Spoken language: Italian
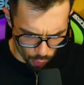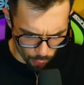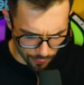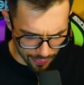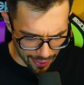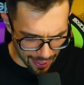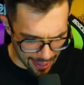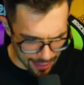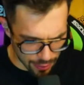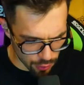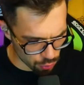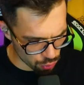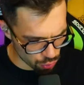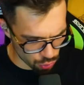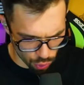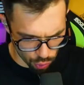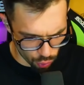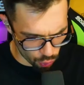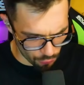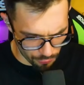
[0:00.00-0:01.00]
ok, non
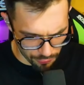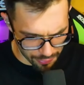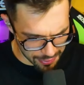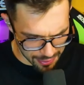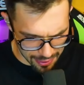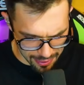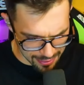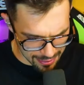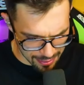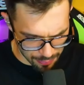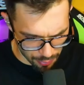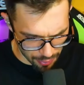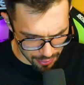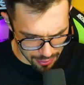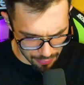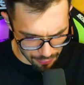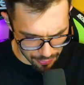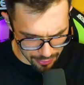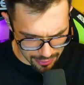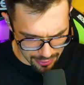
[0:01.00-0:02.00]
sono convintissimo, eh,
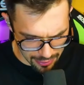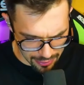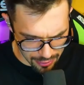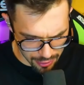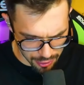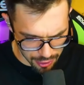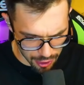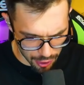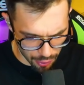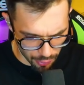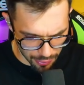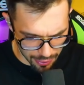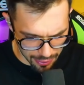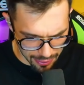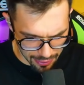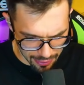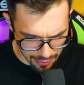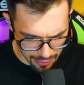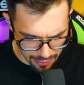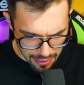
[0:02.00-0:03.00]
devo essere sincero
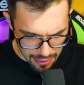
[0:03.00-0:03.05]
Rick.